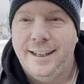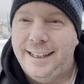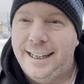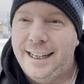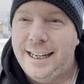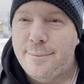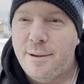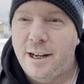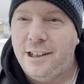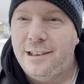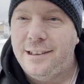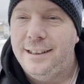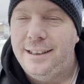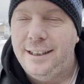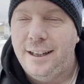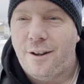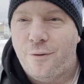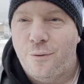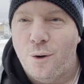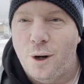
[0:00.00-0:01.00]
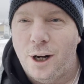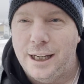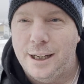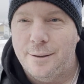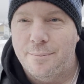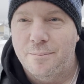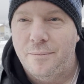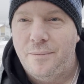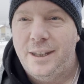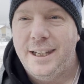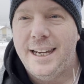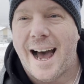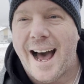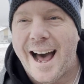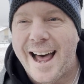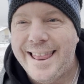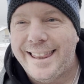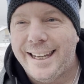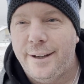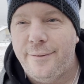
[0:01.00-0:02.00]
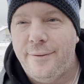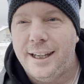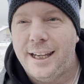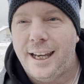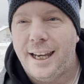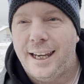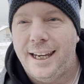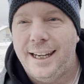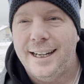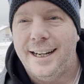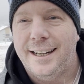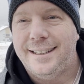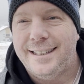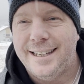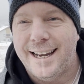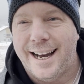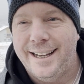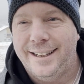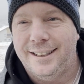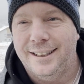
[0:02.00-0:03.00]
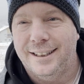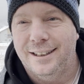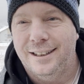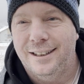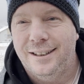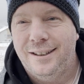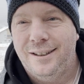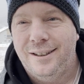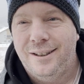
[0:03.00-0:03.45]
Jene Menschen, die es vorleben, die andere Wege gehen als die anderen